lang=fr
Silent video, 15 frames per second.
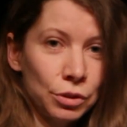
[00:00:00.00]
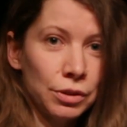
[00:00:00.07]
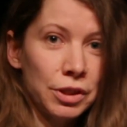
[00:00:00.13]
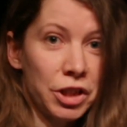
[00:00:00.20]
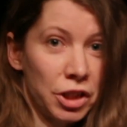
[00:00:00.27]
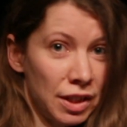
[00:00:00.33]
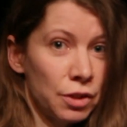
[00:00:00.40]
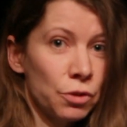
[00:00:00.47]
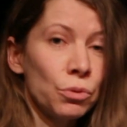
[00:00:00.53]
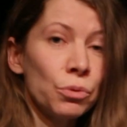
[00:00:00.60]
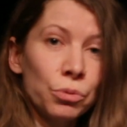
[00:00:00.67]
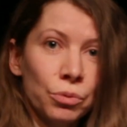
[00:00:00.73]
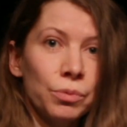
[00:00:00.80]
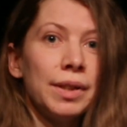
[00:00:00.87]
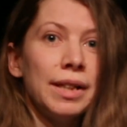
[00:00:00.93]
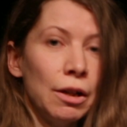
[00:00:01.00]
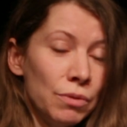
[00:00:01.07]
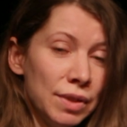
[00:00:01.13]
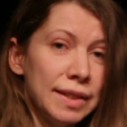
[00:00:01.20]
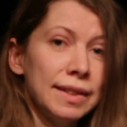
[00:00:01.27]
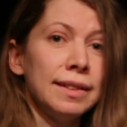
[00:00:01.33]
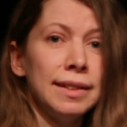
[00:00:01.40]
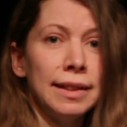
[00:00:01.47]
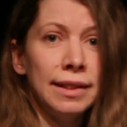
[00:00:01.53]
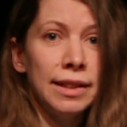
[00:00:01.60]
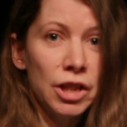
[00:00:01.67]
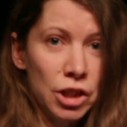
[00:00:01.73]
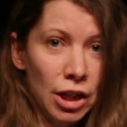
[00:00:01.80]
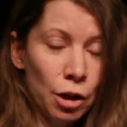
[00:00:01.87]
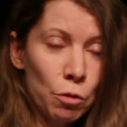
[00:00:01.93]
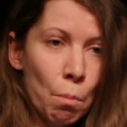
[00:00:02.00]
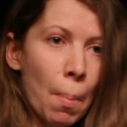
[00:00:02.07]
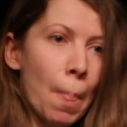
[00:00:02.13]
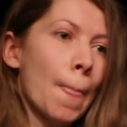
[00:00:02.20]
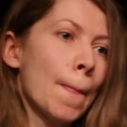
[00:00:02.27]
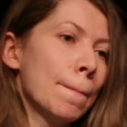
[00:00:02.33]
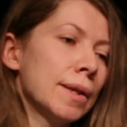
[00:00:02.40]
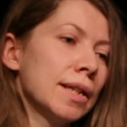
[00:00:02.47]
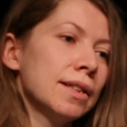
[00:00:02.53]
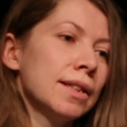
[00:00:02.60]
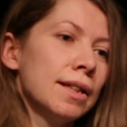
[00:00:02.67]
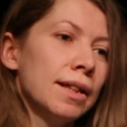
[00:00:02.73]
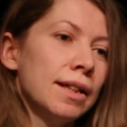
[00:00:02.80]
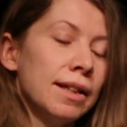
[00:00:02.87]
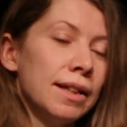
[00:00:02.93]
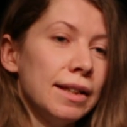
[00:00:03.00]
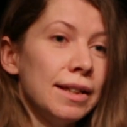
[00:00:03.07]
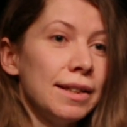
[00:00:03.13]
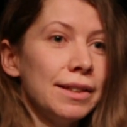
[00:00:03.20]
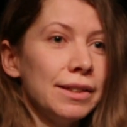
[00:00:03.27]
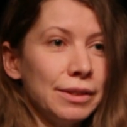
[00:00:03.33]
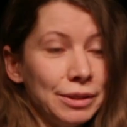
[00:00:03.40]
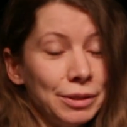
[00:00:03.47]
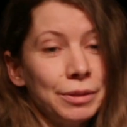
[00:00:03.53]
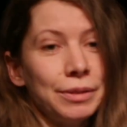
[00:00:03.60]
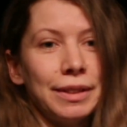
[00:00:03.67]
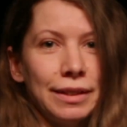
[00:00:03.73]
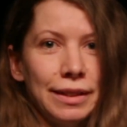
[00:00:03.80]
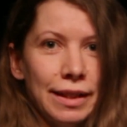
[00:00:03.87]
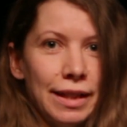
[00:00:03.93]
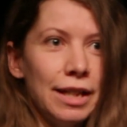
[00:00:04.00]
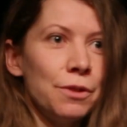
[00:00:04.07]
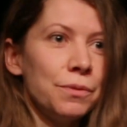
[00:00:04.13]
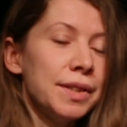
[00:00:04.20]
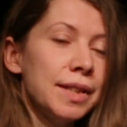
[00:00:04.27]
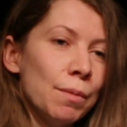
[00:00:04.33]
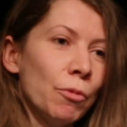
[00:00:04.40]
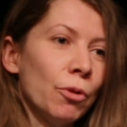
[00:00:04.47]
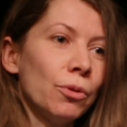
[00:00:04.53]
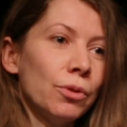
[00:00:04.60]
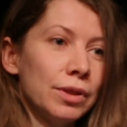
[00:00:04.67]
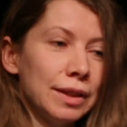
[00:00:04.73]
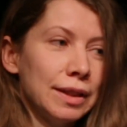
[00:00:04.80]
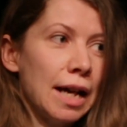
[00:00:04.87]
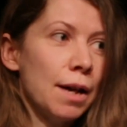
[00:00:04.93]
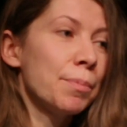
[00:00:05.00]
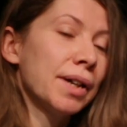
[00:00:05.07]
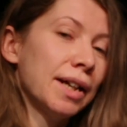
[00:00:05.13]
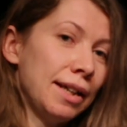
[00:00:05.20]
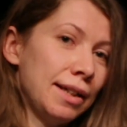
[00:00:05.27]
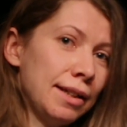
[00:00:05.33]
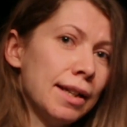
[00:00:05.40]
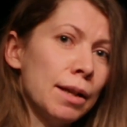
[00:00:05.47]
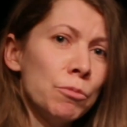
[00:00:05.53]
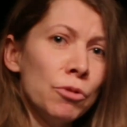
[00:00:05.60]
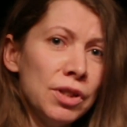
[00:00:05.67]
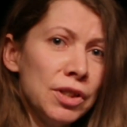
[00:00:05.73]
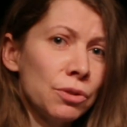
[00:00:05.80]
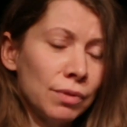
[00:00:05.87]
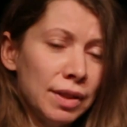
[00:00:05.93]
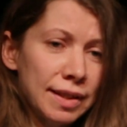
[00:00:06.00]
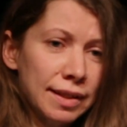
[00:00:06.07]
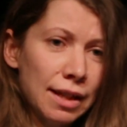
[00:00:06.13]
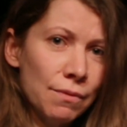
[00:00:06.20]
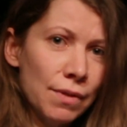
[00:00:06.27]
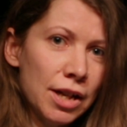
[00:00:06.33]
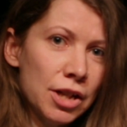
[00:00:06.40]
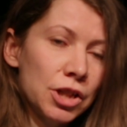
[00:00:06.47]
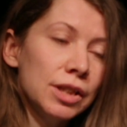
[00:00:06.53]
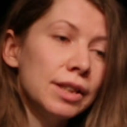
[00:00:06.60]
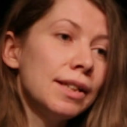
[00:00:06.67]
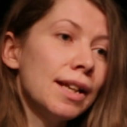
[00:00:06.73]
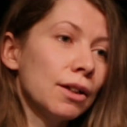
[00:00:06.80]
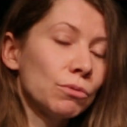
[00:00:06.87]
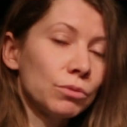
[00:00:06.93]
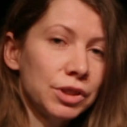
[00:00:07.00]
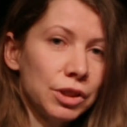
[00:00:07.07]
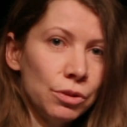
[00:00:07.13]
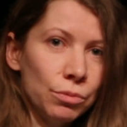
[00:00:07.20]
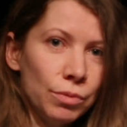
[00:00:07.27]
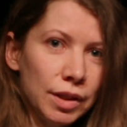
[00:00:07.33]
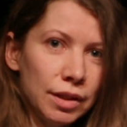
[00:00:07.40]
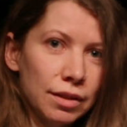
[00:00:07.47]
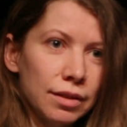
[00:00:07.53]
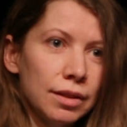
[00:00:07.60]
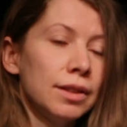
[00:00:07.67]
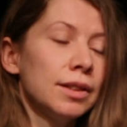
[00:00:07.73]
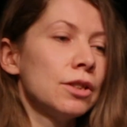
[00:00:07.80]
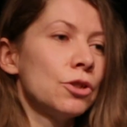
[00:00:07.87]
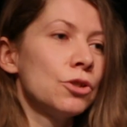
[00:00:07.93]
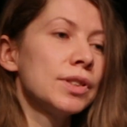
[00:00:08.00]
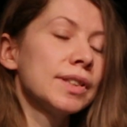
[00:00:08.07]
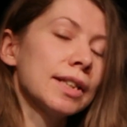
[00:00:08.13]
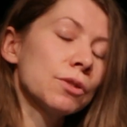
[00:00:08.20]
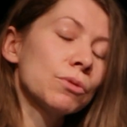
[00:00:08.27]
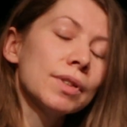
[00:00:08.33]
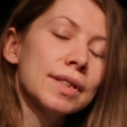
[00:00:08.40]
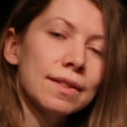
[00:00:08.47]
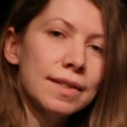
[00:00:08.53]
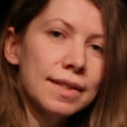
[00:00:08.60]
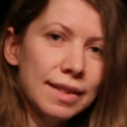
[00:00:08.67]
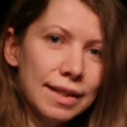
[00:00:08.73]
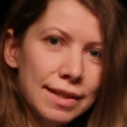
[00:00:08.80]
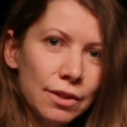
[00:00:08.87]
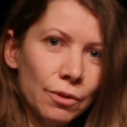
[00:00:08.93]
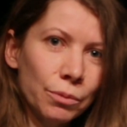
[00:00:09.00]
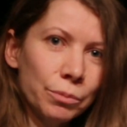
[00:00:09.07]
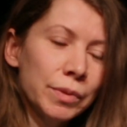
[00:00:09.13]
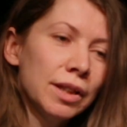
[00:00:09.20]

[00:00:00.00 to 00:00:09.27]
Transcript: chez eux, là où ils étaient déjà. Et Évidemment, après l'abolition de l'esclavage, il a continué, jusqu'à 76 ans,